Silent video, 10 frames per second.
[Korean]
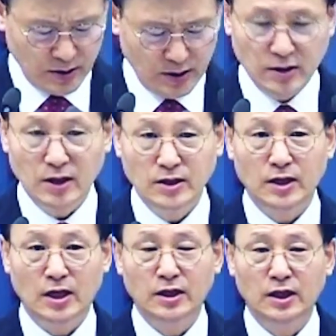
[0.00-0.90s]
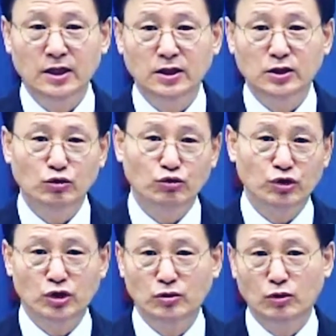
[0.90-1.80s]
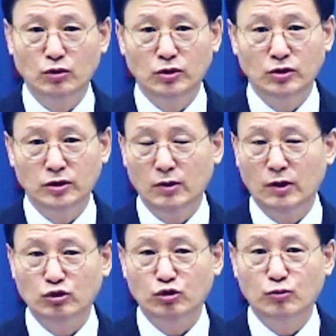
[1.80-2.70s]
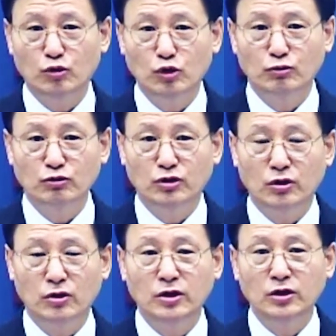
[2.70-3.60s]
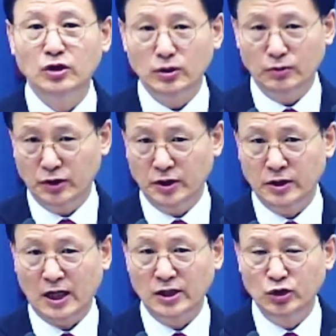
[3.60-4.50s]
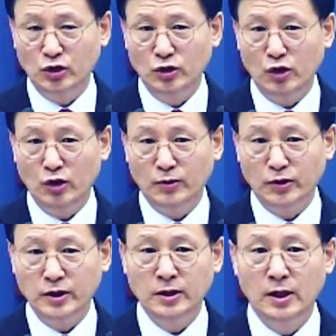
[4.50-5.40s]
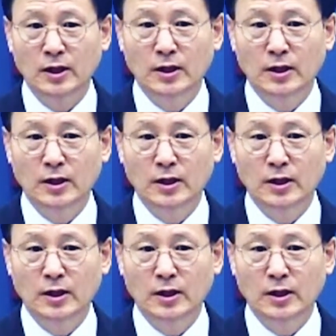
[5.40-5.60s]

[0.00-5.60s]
인간은 하나님께서 주시는 모든 은혜와 축복으로부터 끊어져 버린 단절되어 버린